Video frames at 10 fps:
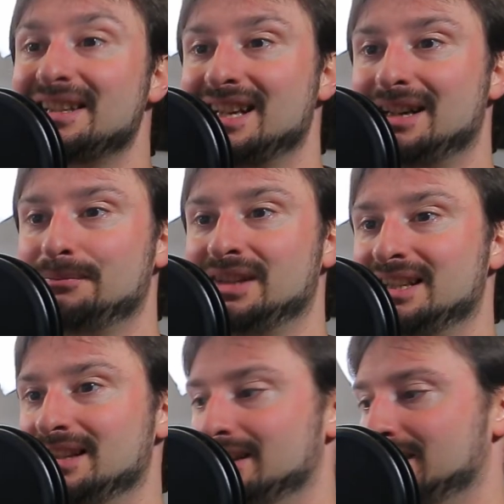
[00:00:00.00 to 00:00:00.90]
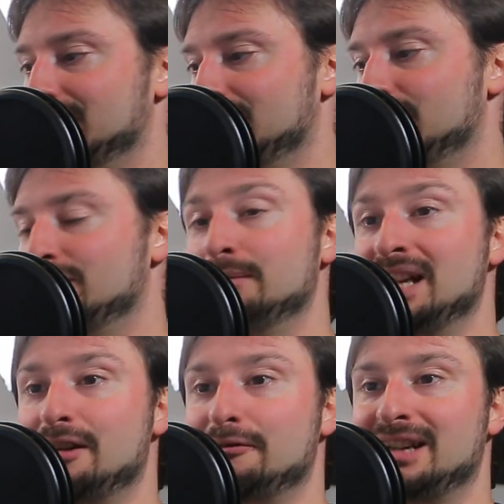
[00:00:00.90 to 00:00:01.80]
Sie haben diese
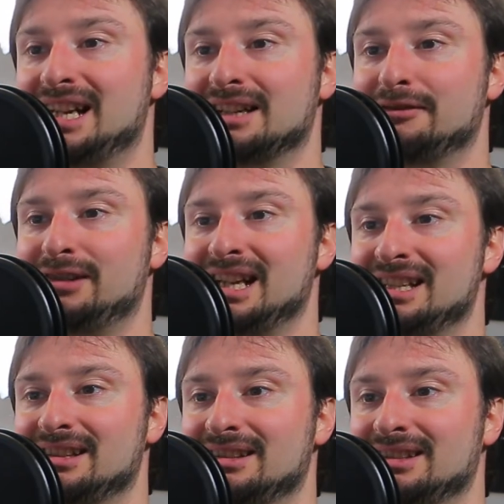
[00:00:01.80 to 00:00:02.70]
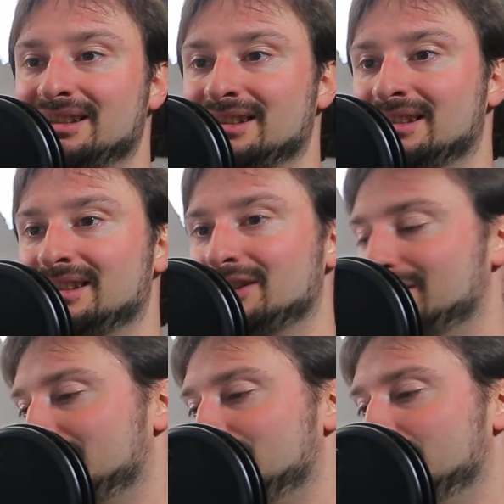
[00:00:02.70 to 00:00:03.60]
Gummiauflageflächen,
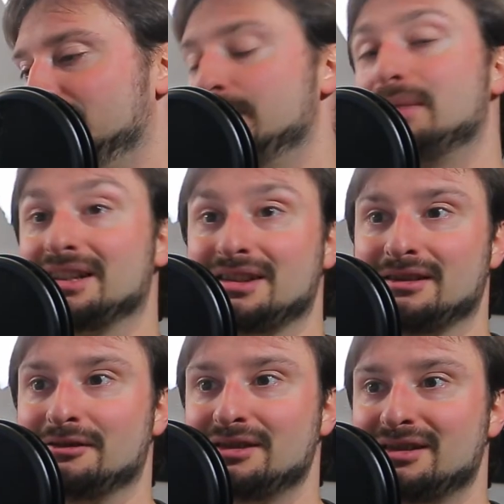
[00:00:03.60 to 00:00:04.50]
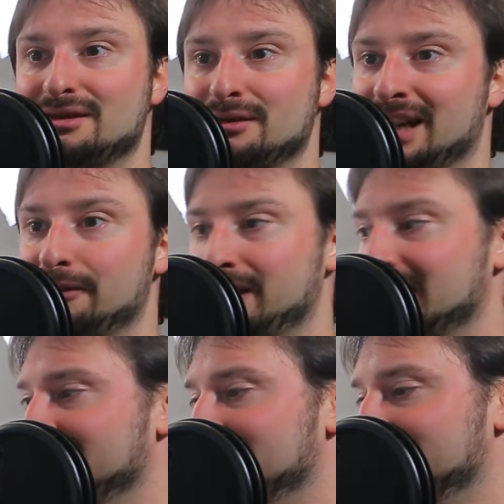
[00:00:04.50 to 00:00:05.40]
um Vibrationen zu
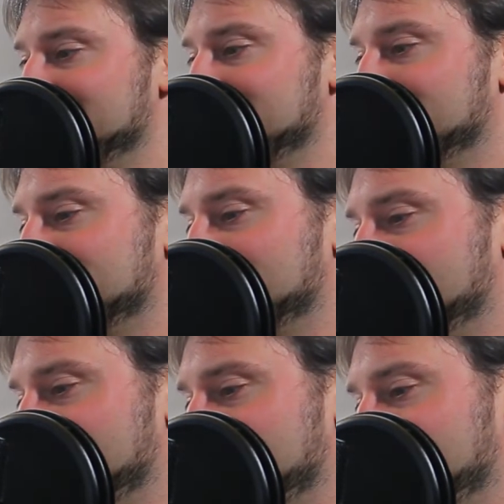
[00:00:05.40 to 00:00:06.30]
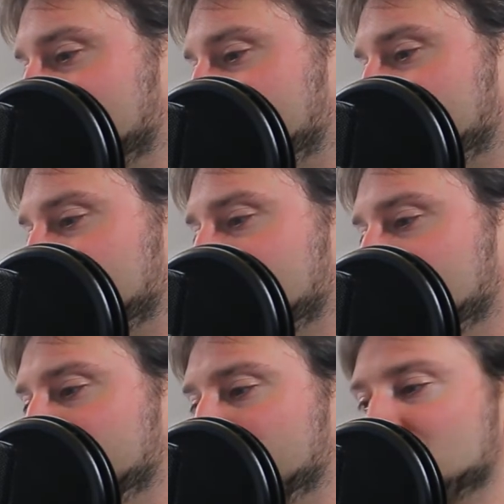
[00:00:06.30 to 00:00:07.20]
verringern und
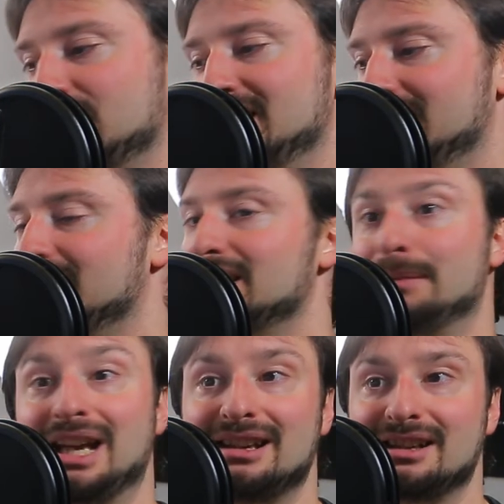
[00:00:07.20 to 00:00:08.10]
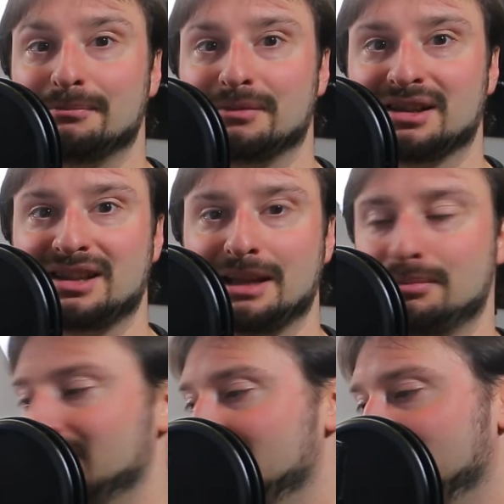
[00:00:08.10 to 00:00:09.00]
die funktionieren nach dem ähnlichen
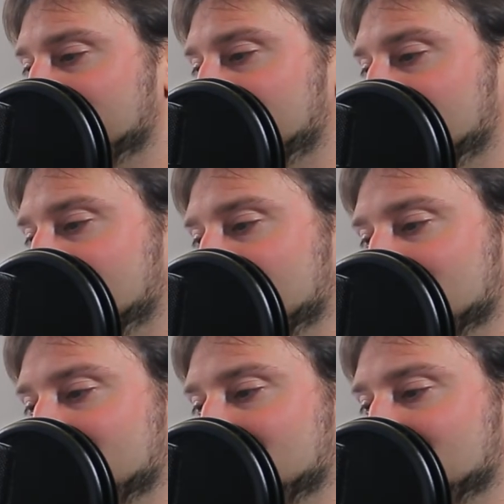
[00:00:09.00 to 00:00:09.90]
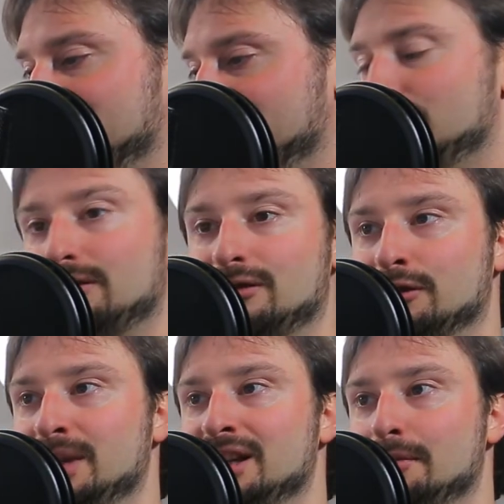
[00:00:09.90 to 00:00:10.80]
Prinzip wie diese
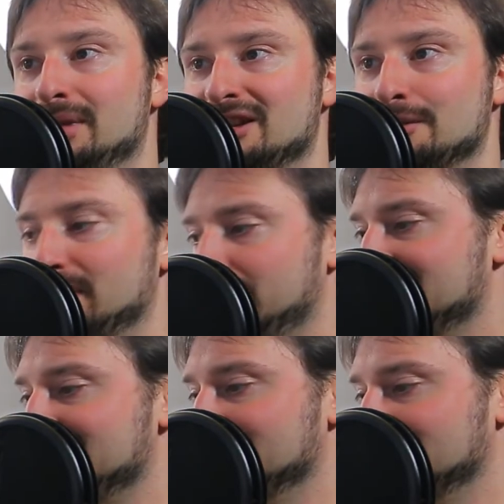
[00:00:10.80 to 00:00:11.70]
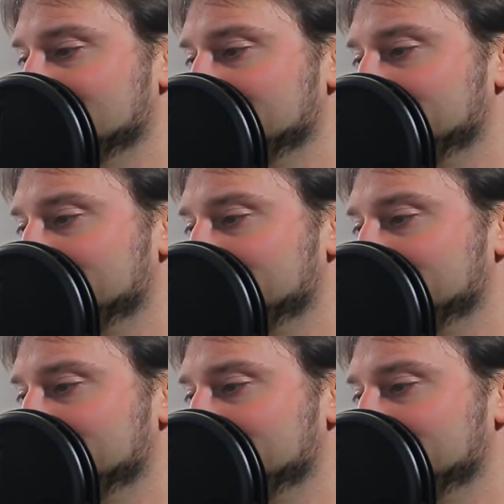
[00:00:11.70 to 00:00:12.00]
Gumminöppel zum Befestigen.